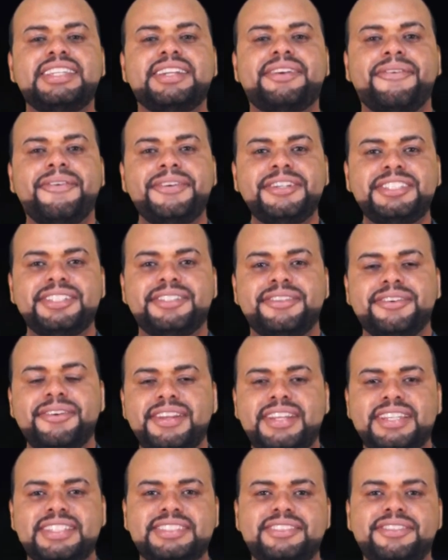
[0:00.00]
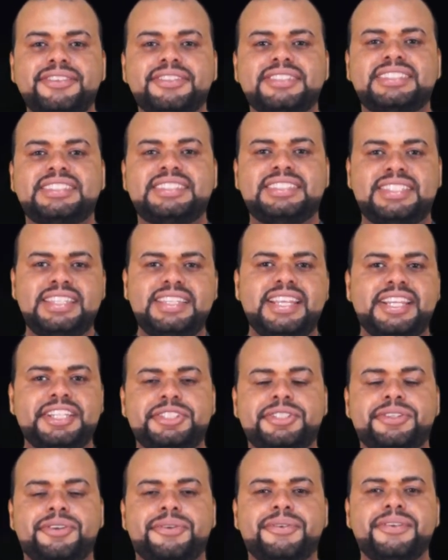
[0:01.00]
e curtidores do Cine
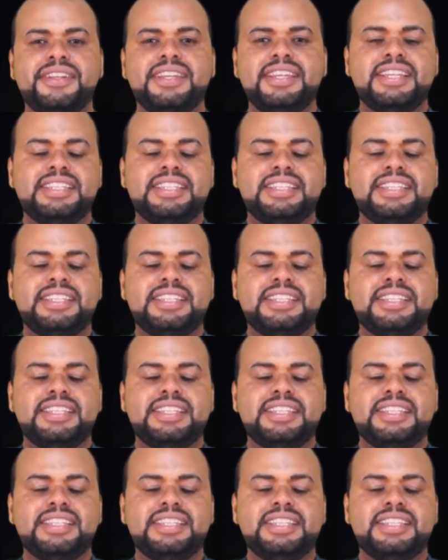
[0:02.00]
Show.